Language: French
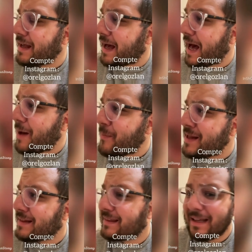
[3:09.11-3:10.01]

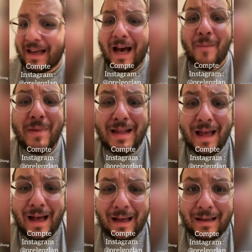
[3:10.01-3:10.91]
hamen ham,
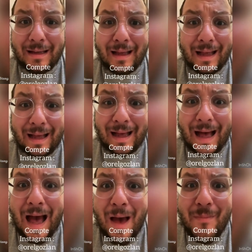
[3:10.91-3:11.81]

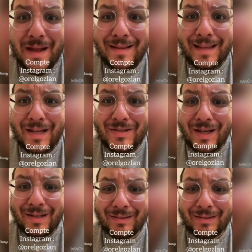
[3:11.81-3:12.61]
hamen ham, taché?